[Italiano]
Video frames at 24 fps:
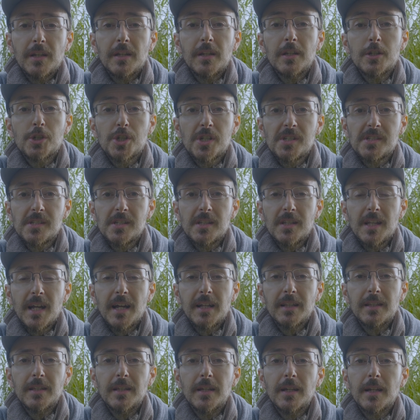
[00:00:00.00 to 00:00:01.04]

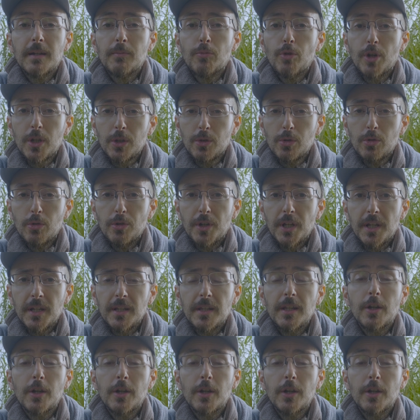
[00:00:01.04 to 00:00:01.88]
necessità di elaboratori